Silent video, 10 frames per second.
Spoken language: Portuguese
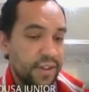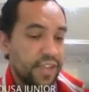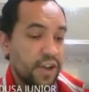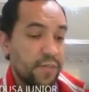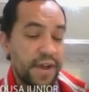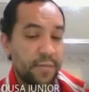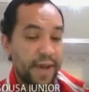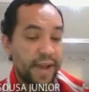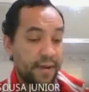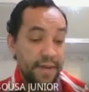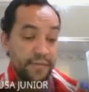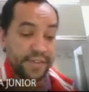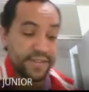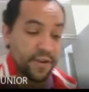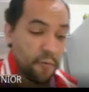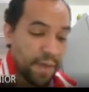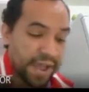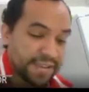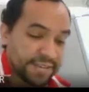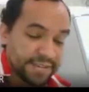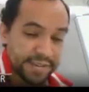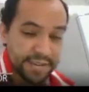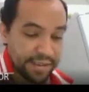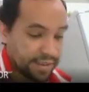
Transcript: eu tenho uma, uma, uma, visão mais,